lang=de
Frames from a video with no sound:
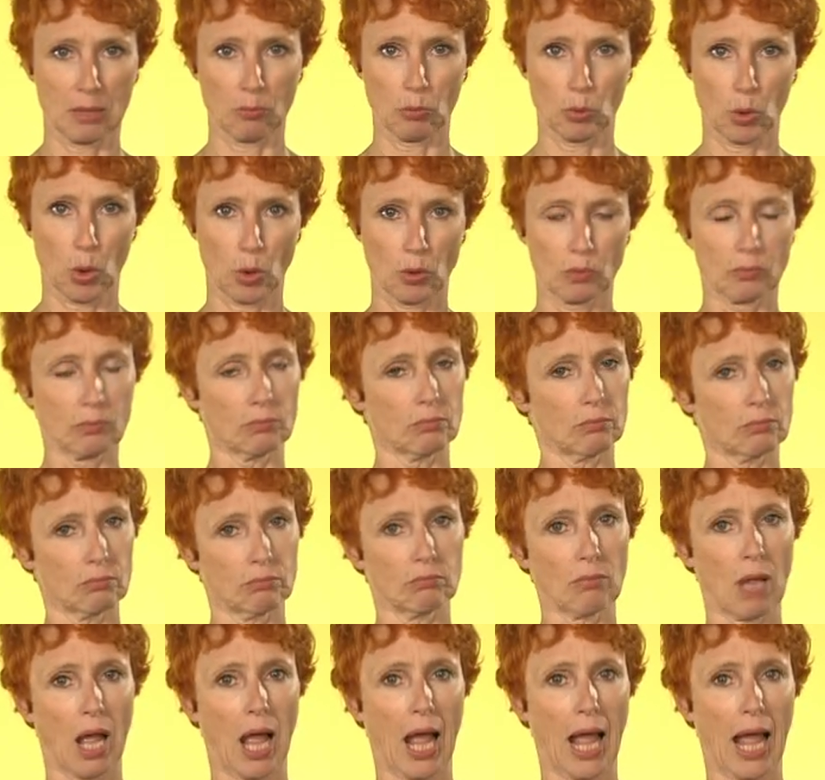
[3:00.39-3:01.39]
zur
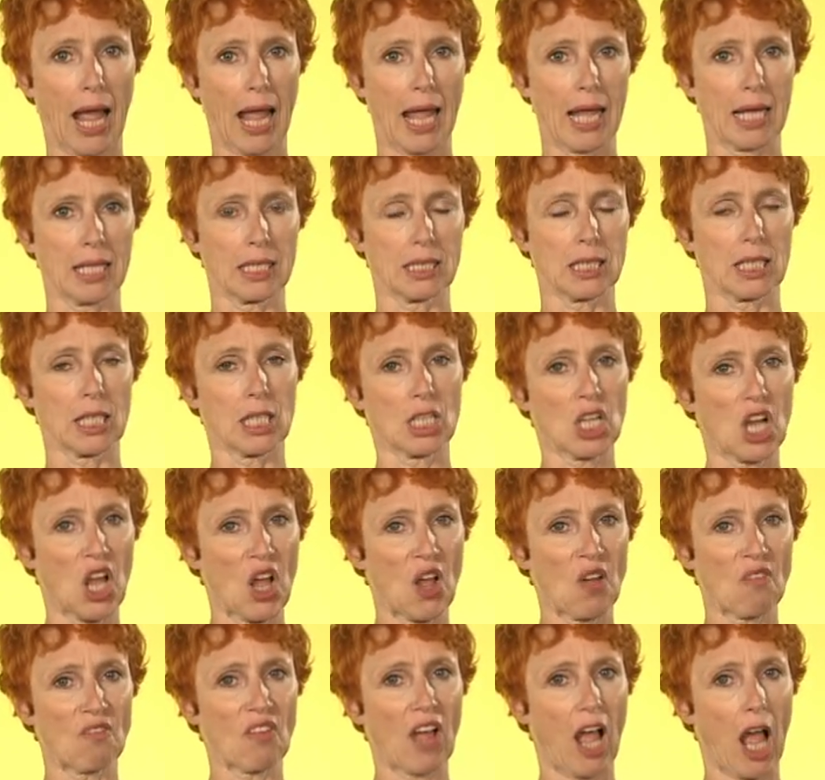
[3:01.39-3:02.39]
Entwicklung von
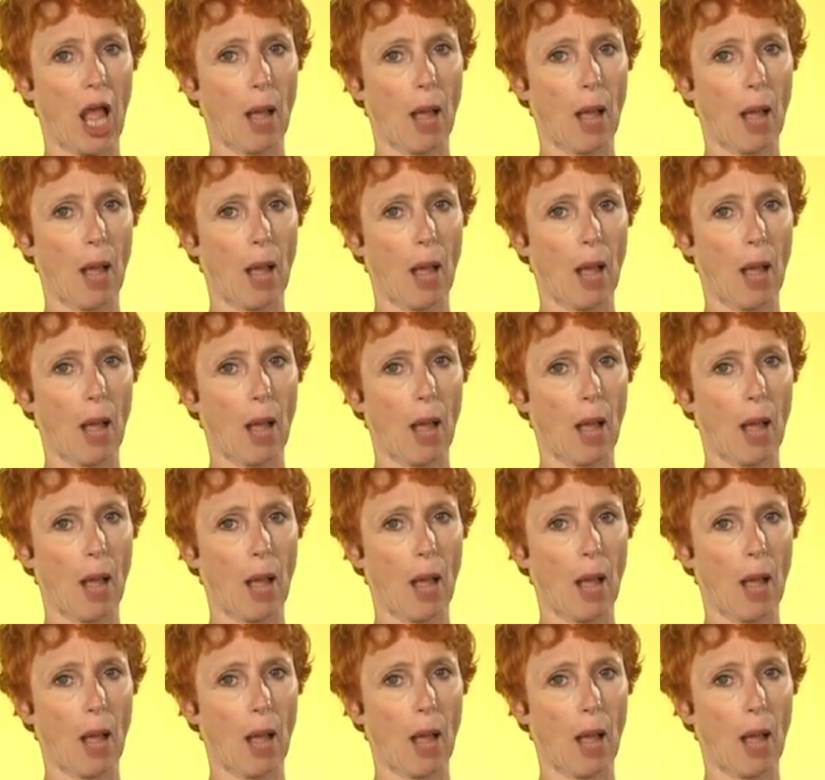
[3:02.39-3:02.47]
Digital